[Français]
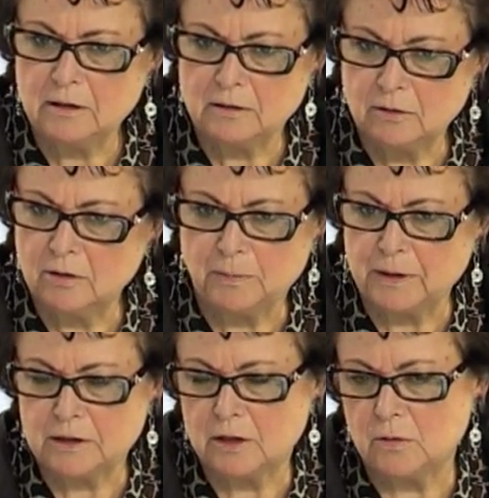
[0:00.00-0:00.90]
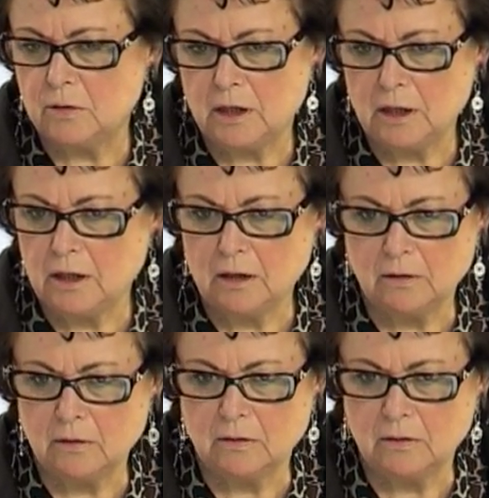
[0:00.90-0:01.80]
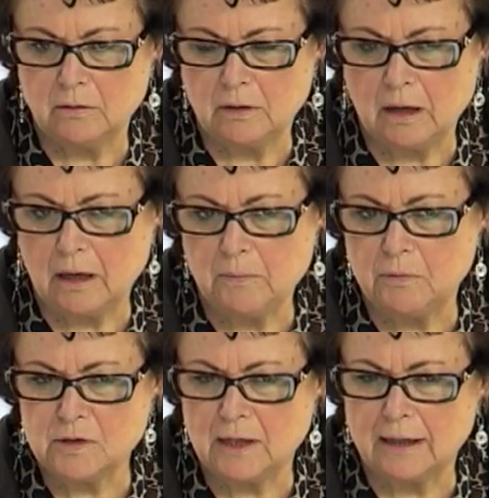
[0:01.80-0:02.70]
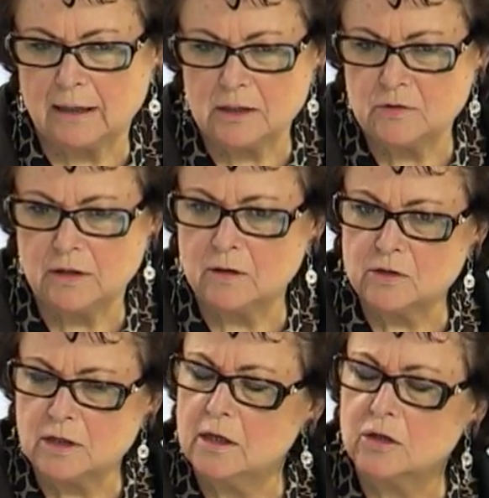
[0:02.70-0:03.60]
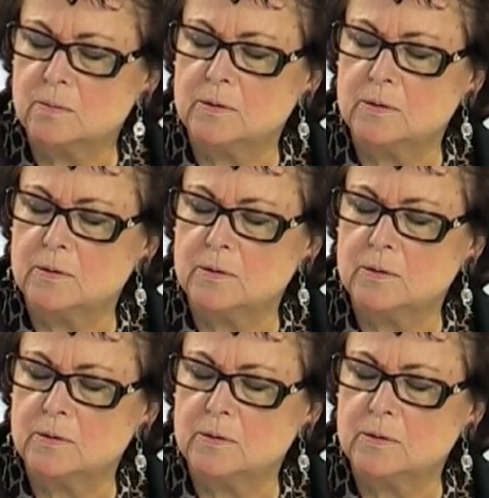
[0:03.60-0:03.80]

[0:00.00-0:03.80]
euh, en particulier euh, la réponse à la crise financière.